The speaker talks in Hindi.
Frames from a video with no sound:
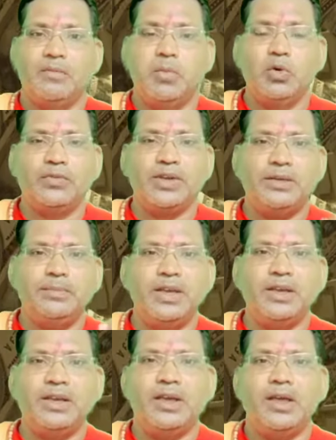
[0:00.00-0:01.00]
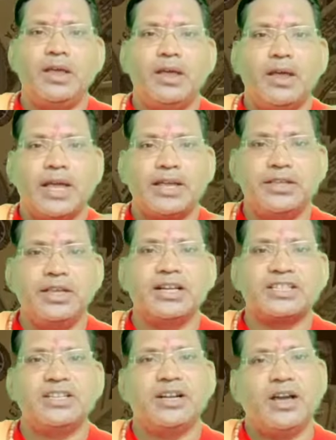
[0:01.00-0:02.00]
पूर्व में ये
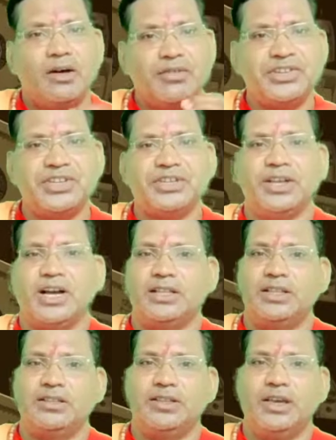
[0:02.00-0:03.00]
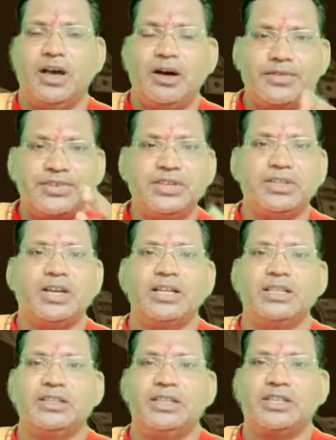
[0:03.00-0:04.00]
लक्षण अवश्य दिखाई देते हैं अवश्य
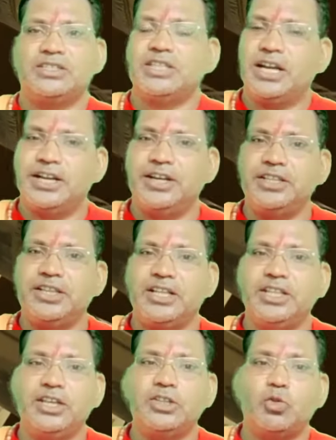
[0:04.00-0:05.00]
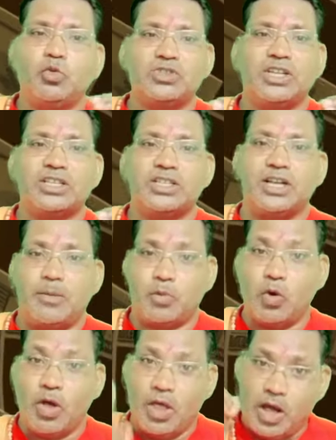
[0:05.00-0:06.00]
दिखाई देते हैं सारे नहीं दिखाई देंगे तो कुछ लक्षण
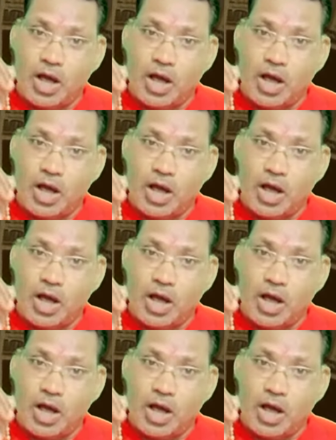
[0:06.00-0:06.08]
आपको